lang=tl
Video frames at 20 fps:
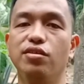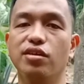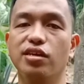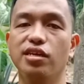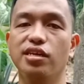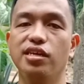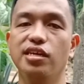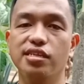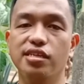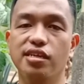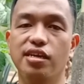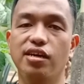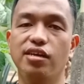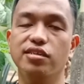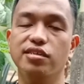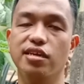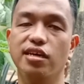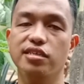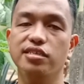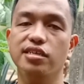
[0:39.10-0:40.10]
Okay, at,
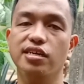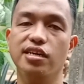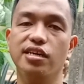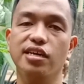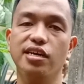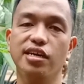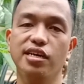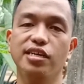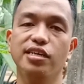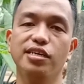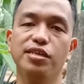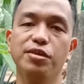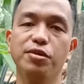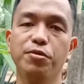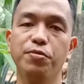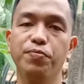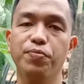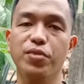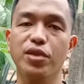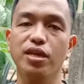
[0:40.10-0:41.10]
at, at saka kay
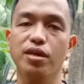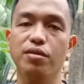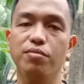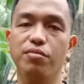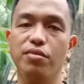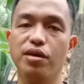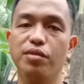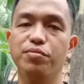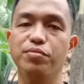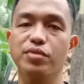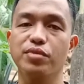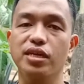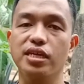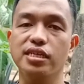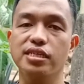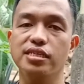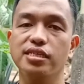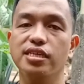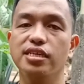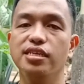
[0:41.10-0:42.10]
Ma'am
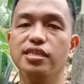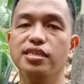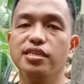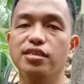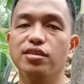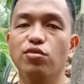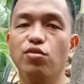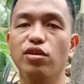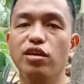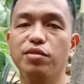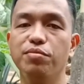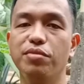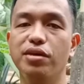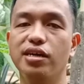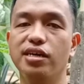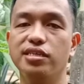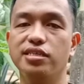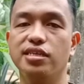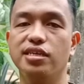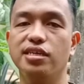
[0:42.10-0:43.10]
Christine
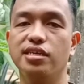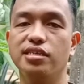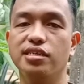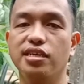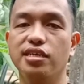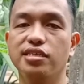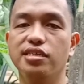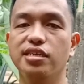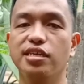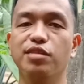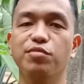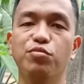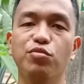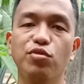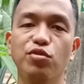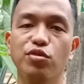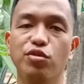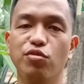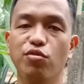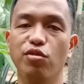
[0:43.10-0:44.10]
Kulima at saka kay Sir
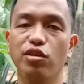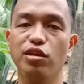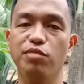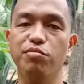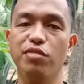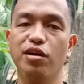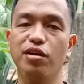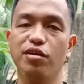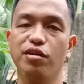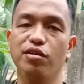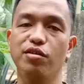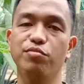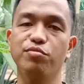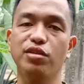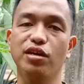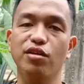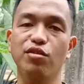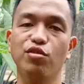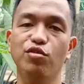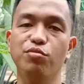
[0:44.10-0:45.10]
Muloy Kulima of
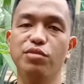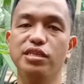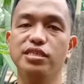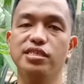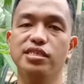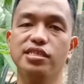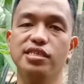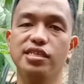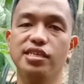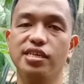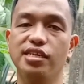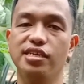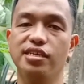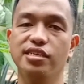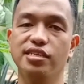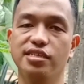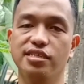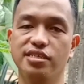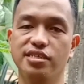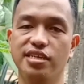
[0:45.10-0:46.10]
Tacloban City.
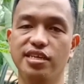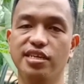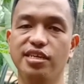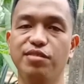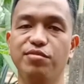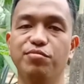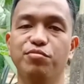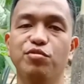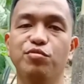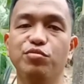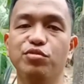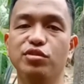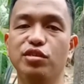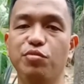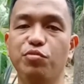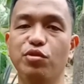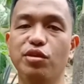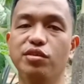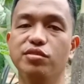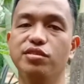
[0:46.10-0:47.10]
Sir, kumusta
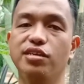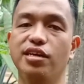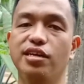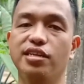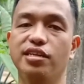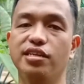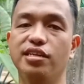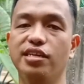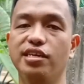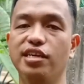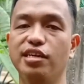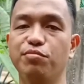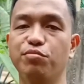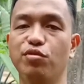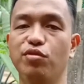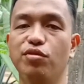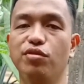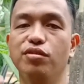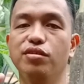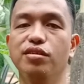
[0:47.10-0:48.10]
po kayo dyan? Ingat
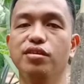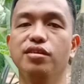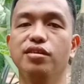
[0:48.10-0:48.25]
po.